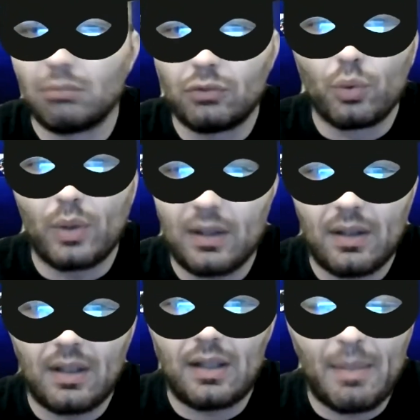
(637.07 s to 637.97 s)
Dunque
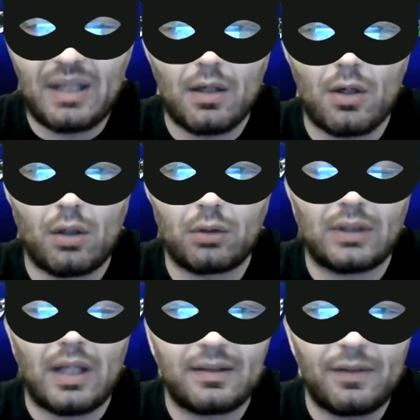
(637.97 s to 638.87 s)
eh, la media gol,
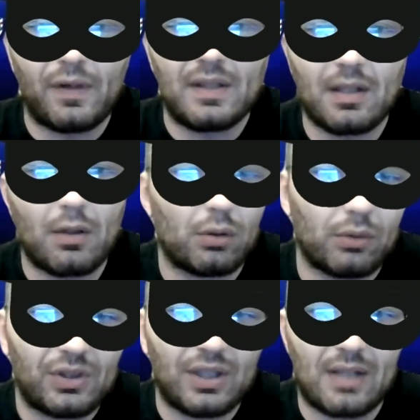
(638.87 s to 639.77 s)
la differenza gol
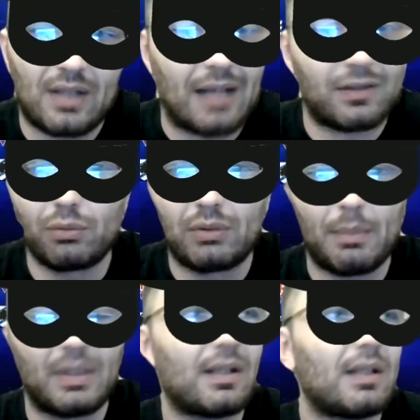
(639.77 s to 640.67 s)
non c'entra
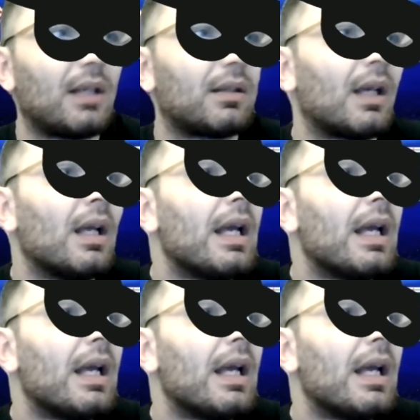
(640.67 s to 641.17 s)
assolutamente niente.